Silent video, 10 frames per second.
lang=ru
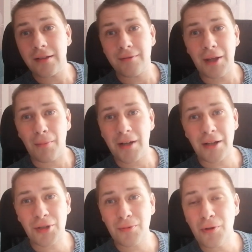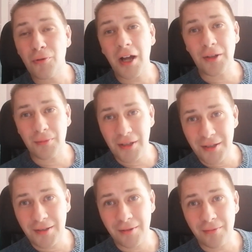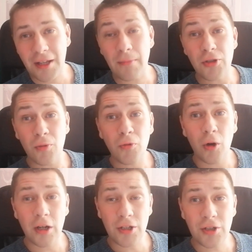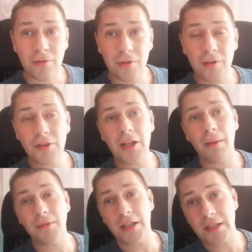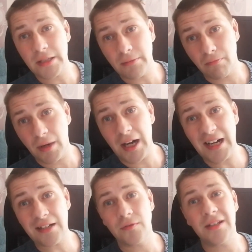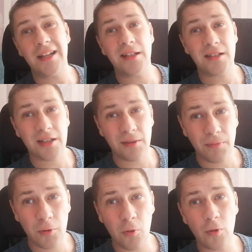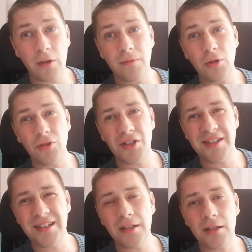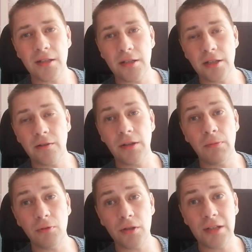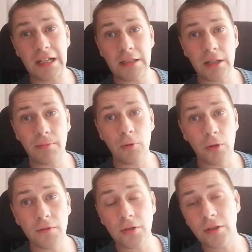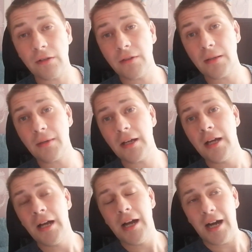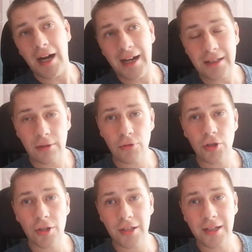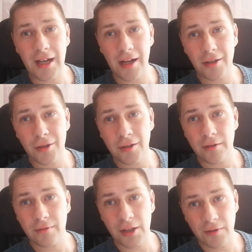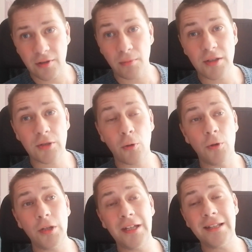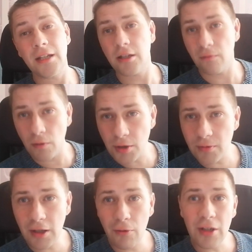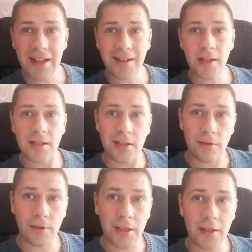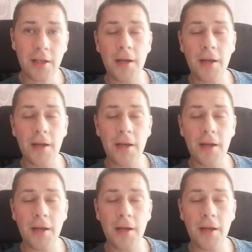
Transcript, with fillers: там как же не ураном единым, там еще много чего, там есть Марс знаки Скорпиона, вообще очень сильно акцентированный будет знак Скорпиона все это время, а это очень радикальные трансформационные энергии, в общем довольно агрессивные,